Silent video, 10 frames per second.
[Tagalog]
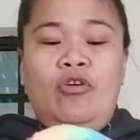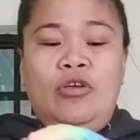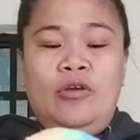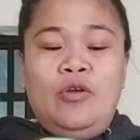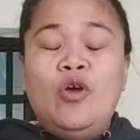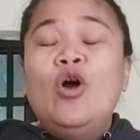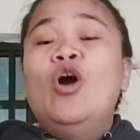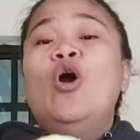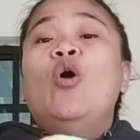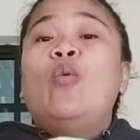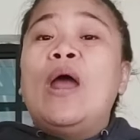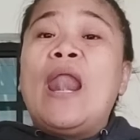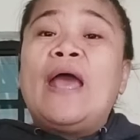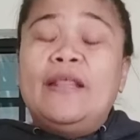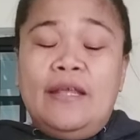Ngayon, nakita ko tong
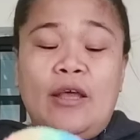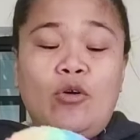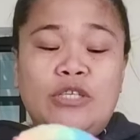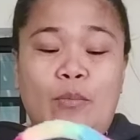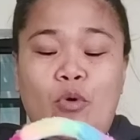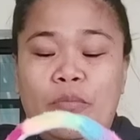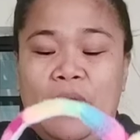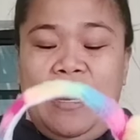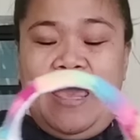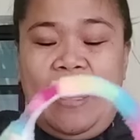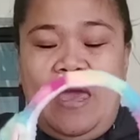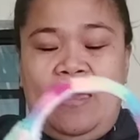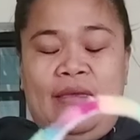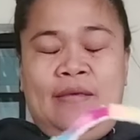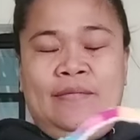rainbow kasi nakausap ko si Julie
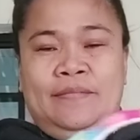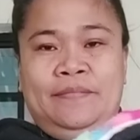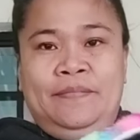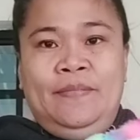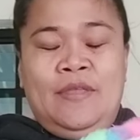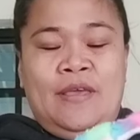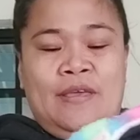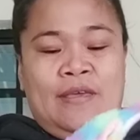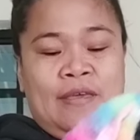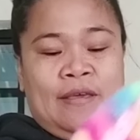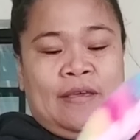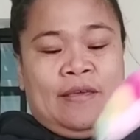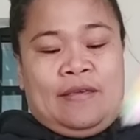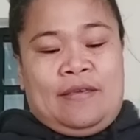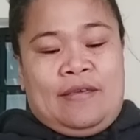kagabi. Sabi niya gusto
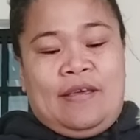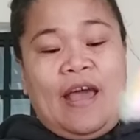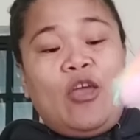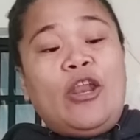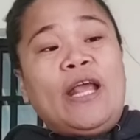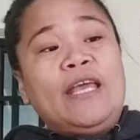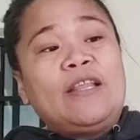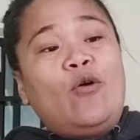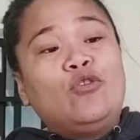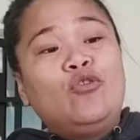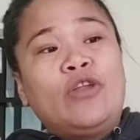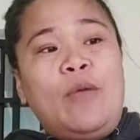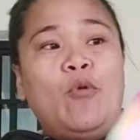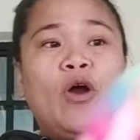ng bata, rainbow-rainbow daw.